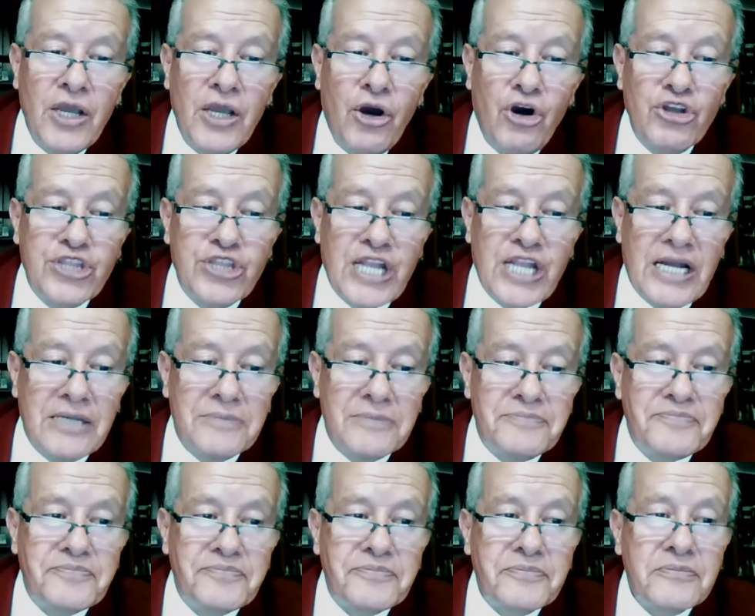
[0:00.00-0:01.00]
Otra,
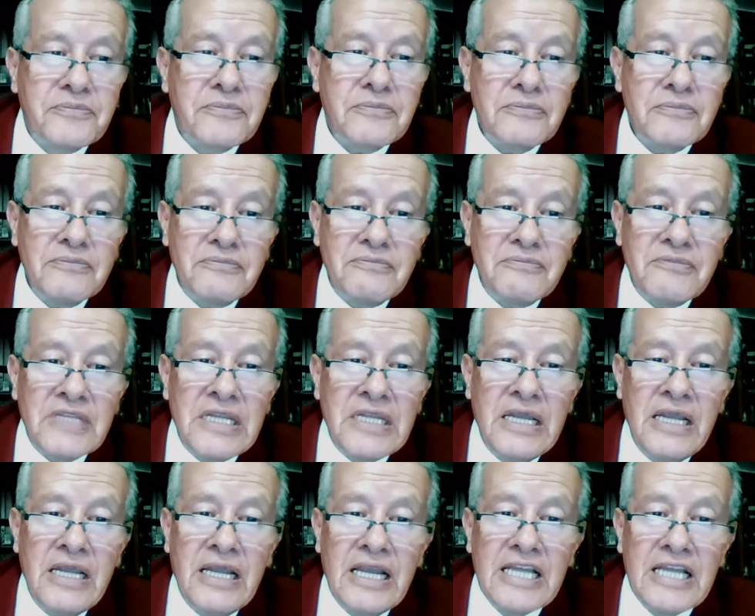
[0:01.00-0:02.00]

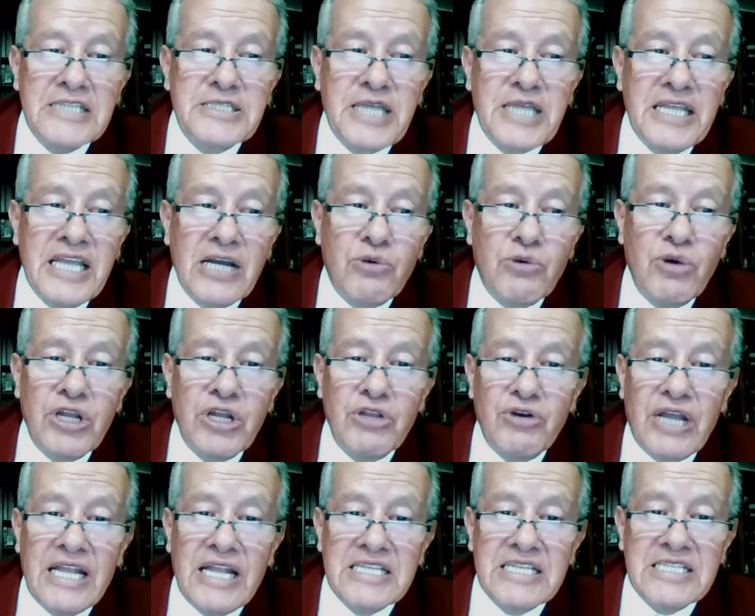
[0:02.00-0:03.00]
está de
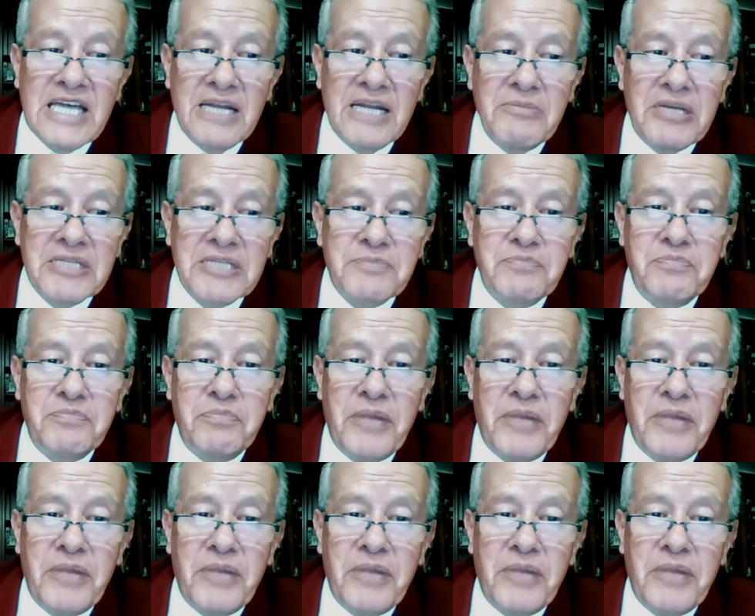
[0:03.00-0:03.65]
acuerdo que las armas,